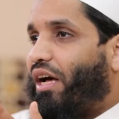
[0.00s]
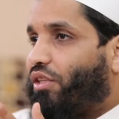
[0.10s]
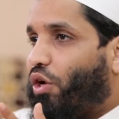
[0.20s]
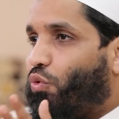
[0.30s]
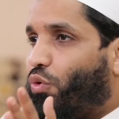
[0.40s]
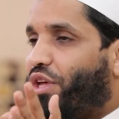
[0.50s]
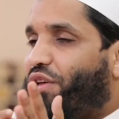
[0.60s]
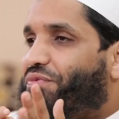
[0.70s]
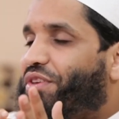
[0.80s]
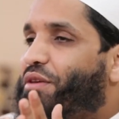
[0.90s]
الخطأ
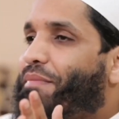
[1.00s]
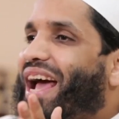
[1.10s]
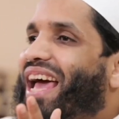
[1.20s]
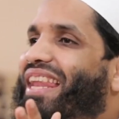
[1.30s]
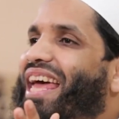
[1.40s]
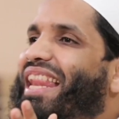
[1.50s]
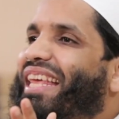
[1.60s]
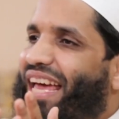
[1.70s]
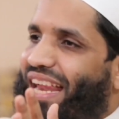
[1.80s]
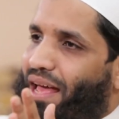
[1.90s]
في معنى
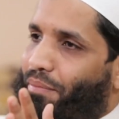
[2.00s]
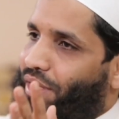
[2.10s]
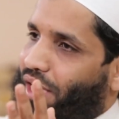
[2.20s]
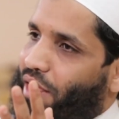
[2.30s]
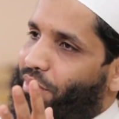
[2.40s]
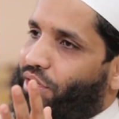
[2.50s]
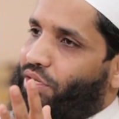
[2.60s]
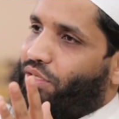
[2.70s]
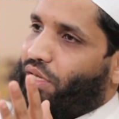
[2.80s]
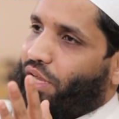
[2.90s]
الكلام الكلام
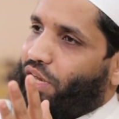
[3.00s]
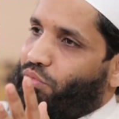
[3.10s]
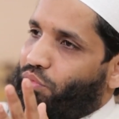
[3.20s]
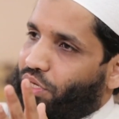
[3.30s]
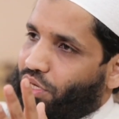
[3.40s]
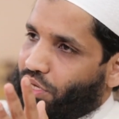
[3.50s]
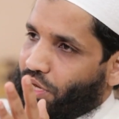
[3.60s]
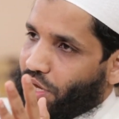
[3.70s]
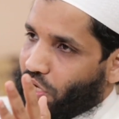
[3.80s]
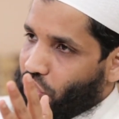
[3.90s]
الذي يتكلم به
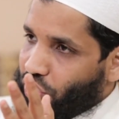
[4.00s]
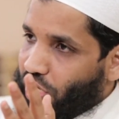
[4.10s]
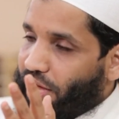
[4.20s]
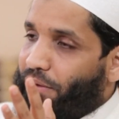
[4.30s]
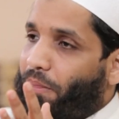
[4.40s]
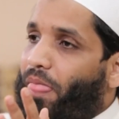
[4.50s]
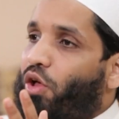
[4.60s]
الإنسان